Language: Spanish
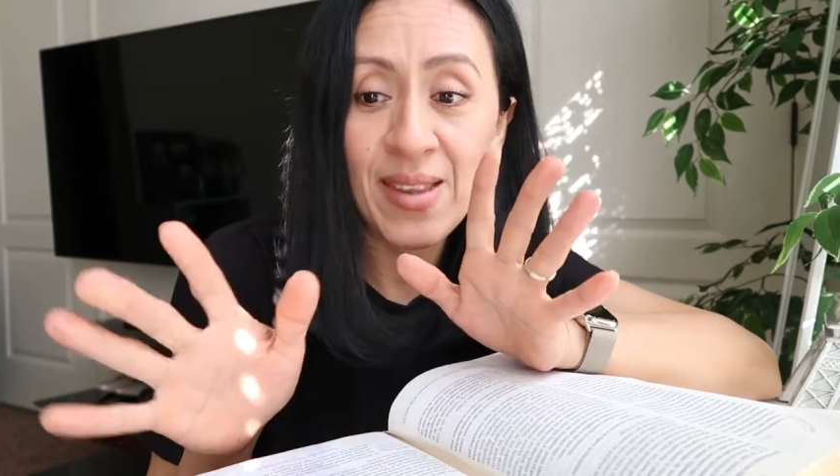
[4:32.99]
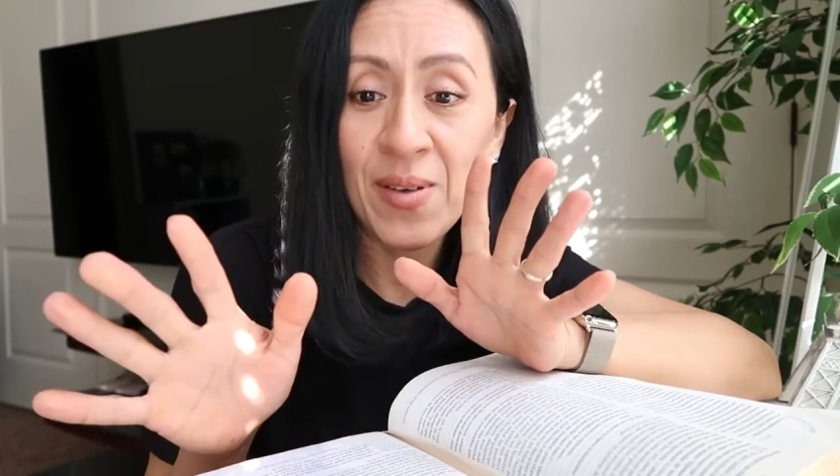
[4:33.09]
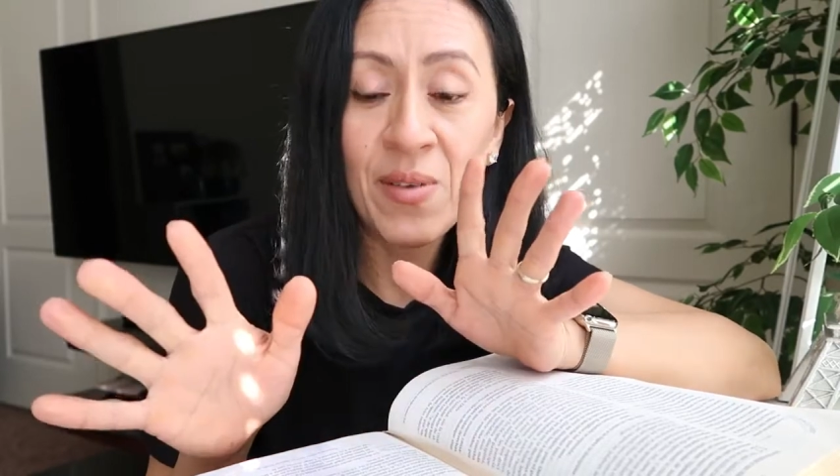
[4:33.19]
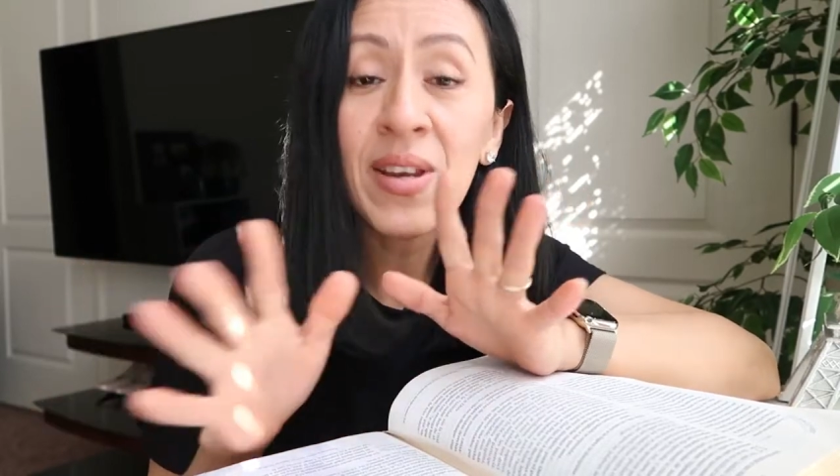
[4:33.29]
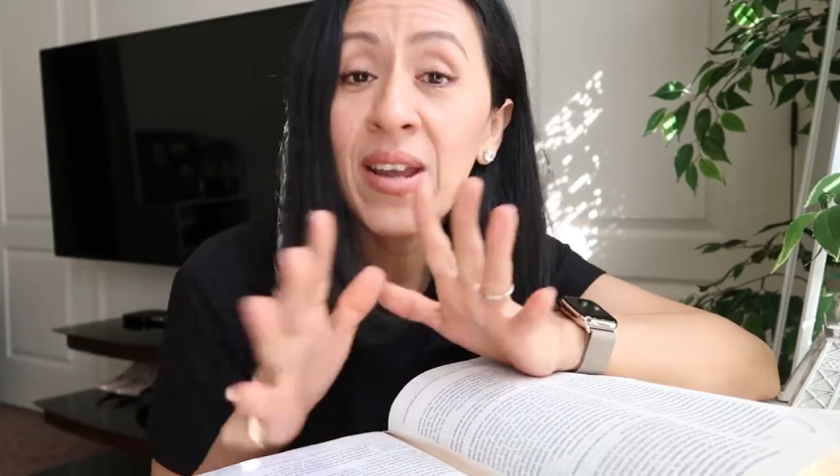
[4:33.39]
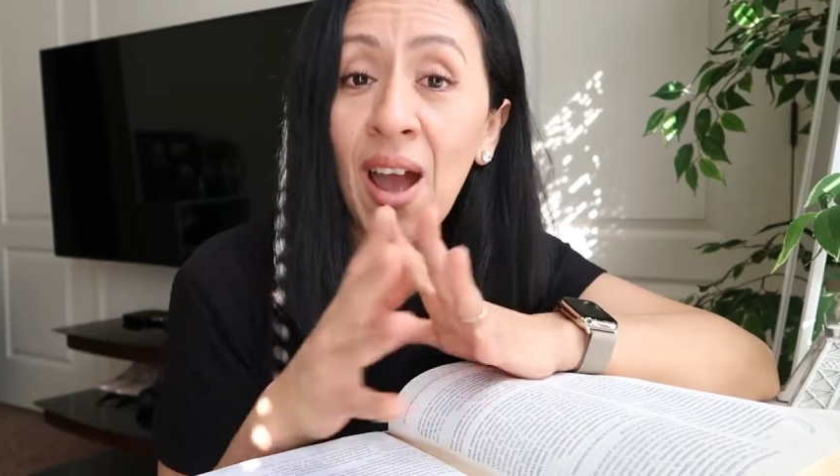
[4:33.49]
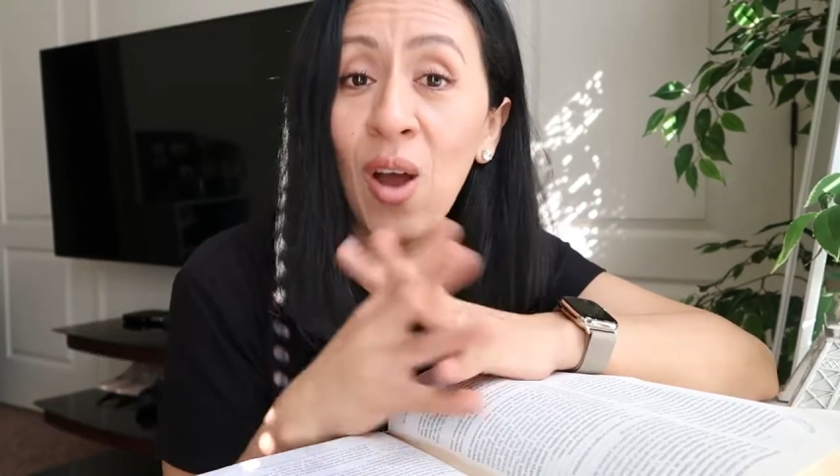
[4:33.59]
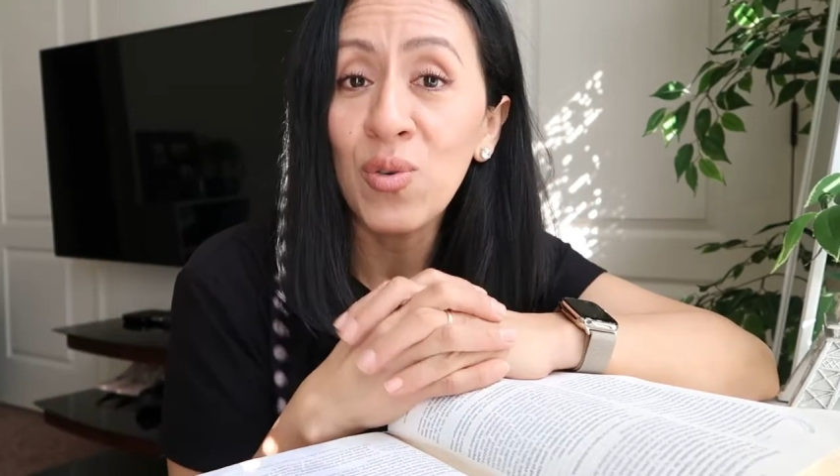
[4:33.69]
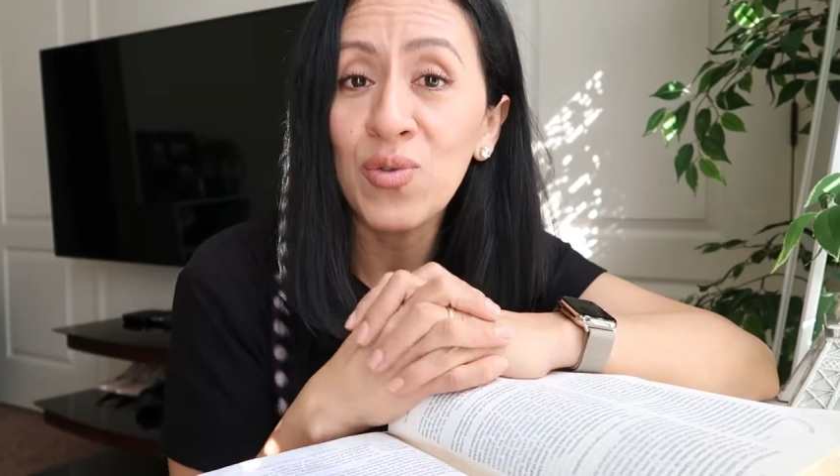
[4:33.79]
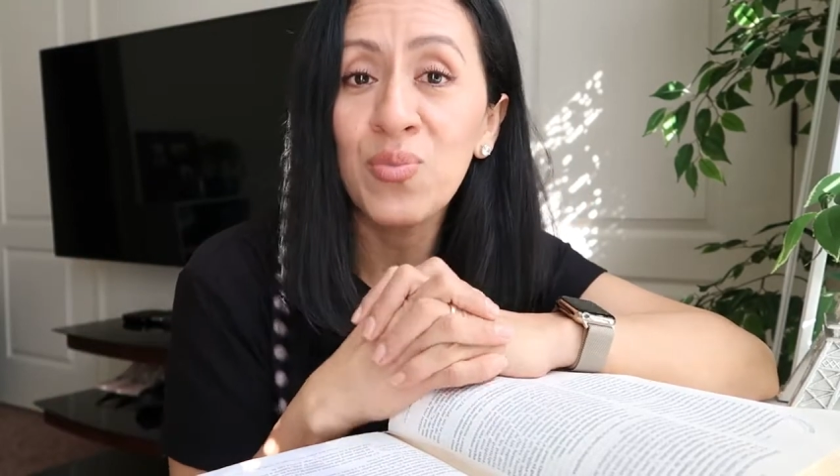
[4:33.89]
Va a haber
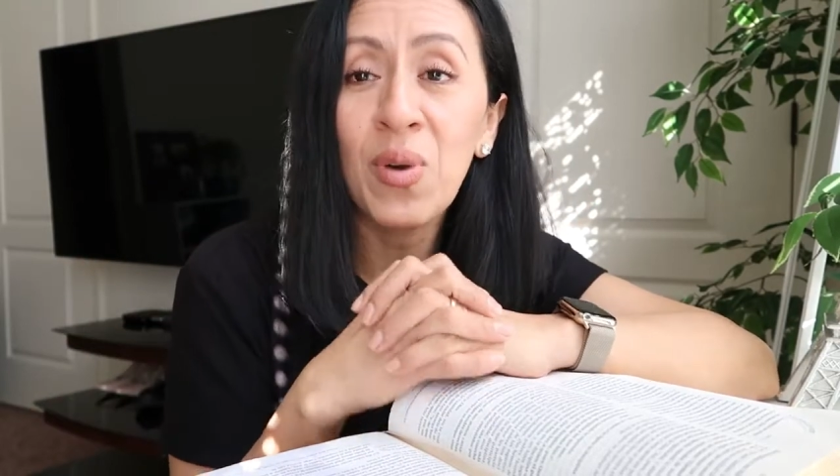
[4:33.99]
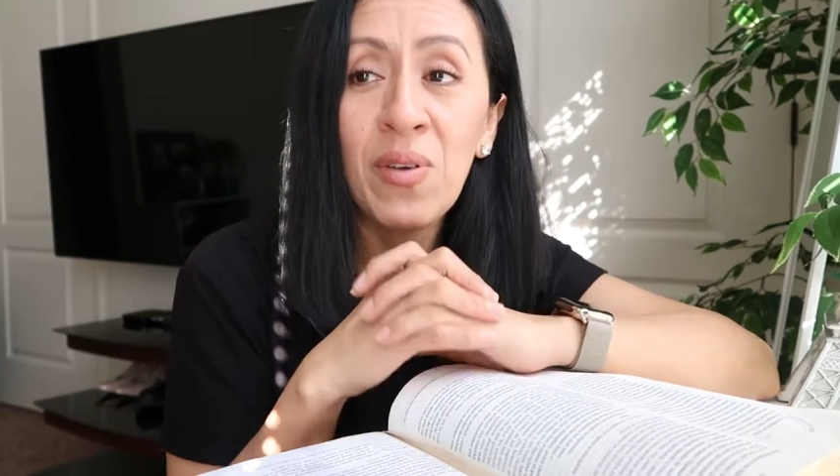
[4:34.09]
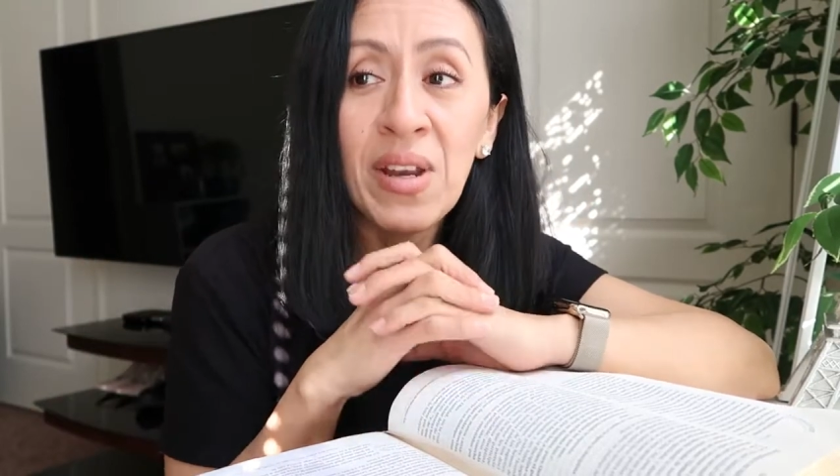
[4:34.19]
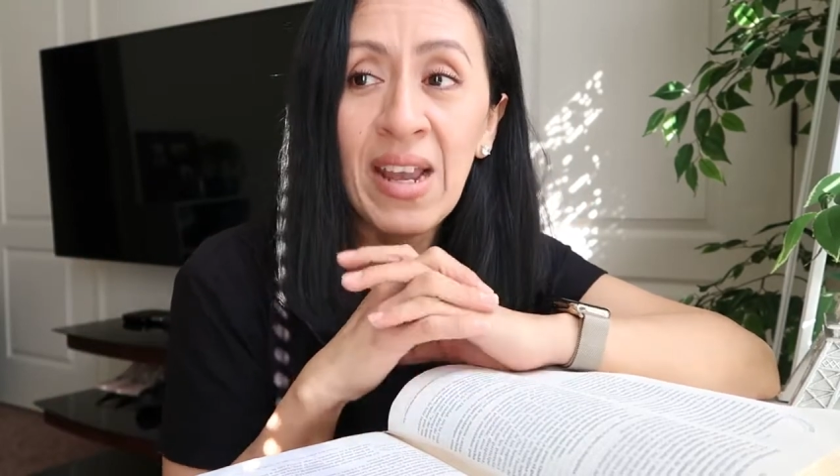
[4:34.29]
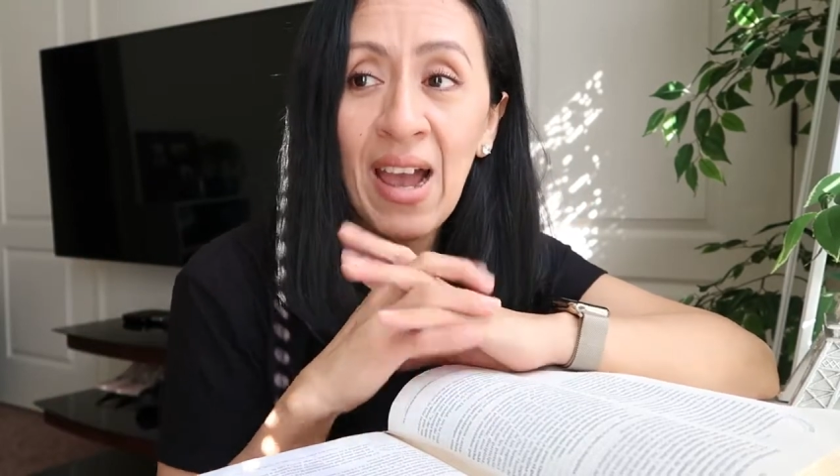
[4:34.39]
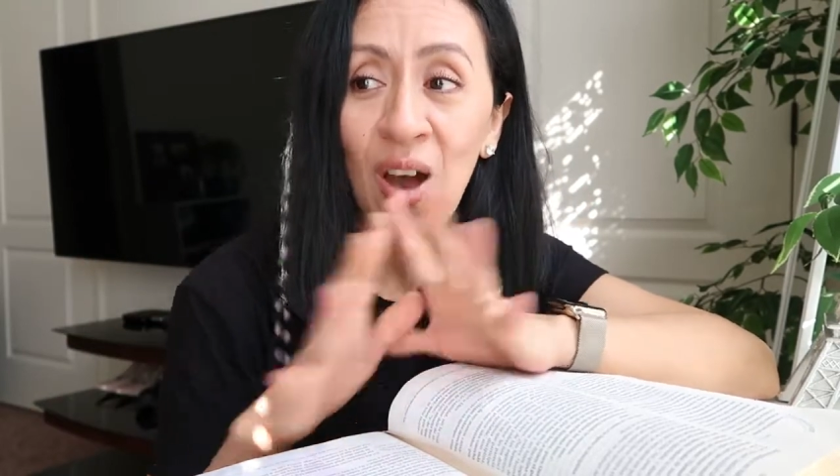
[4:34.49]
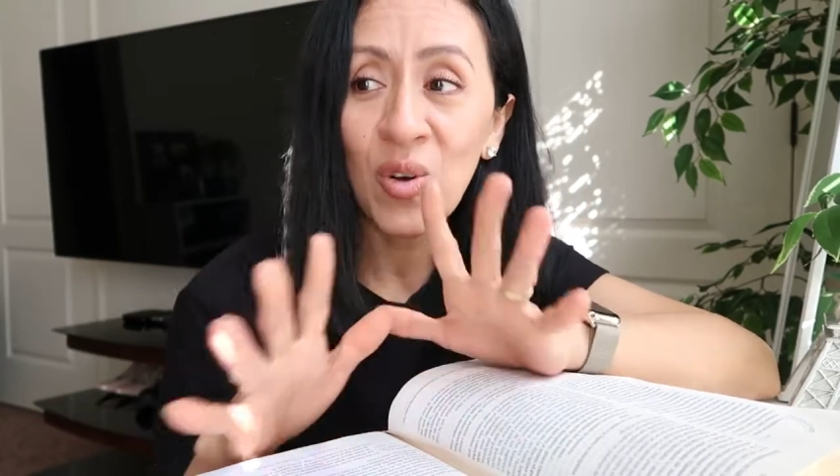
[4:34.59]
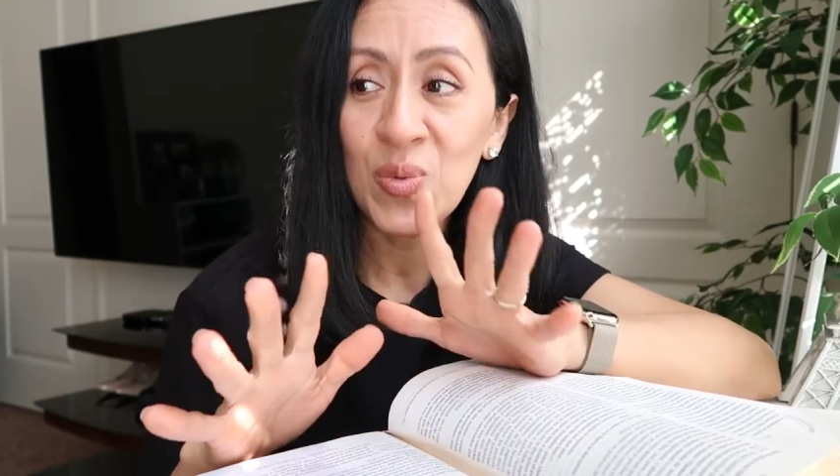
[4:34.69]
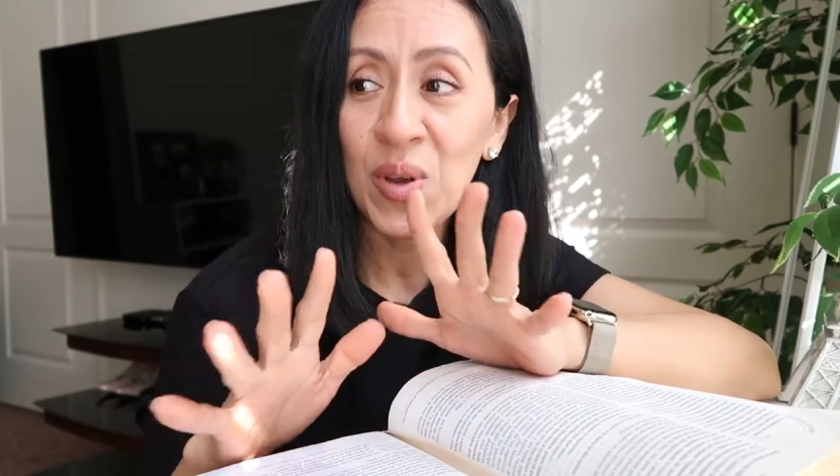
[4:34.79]
caos, va a haber caos,